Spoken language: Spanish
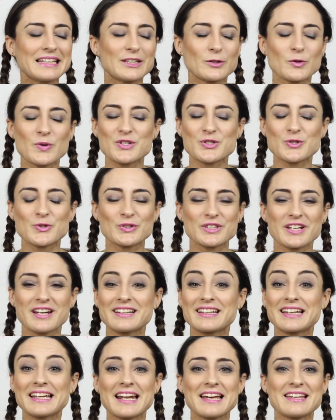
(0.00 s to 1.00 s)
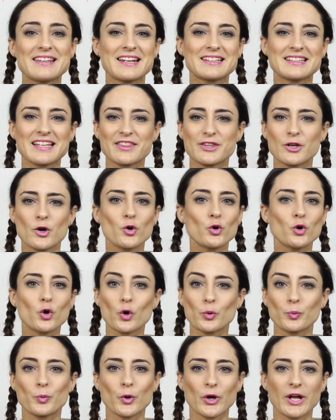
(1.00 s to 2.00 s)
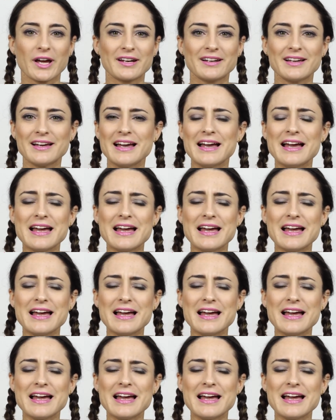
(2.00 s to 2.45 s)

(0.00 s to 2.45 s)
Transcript: y no es otra que la hidratación corporal.